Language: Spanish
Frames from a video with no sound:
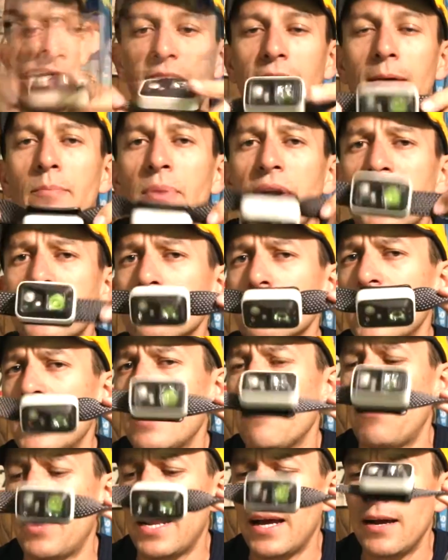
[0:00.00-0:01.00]
Esta lámpara es una
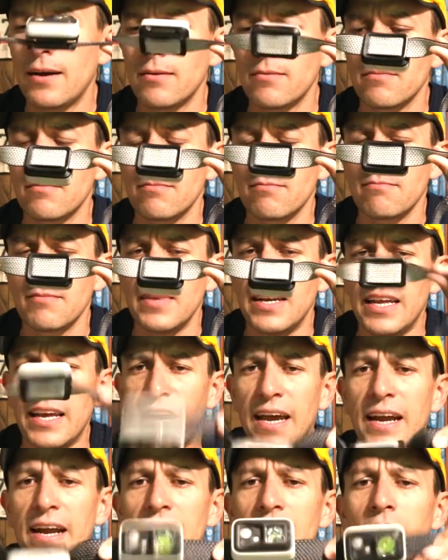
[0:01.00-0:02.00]
lámpara
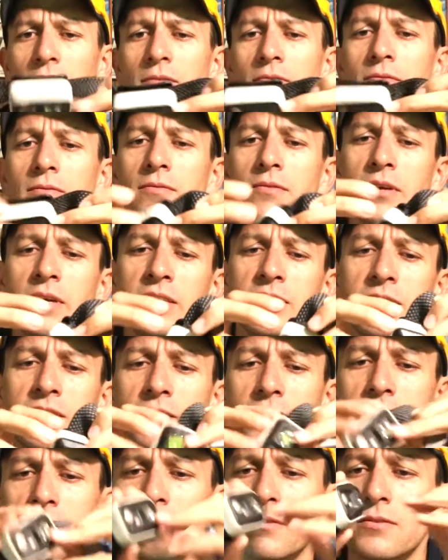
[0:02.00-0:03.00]
ligera,
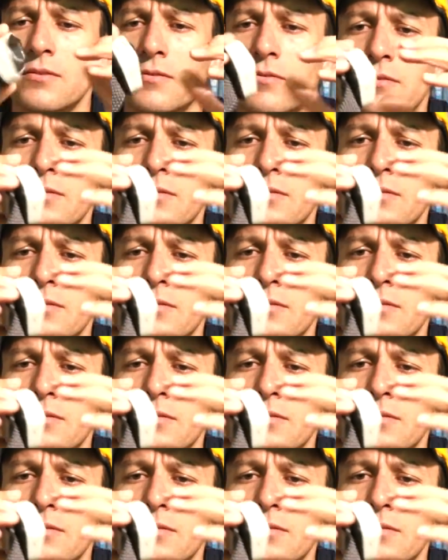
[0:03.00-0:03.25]
es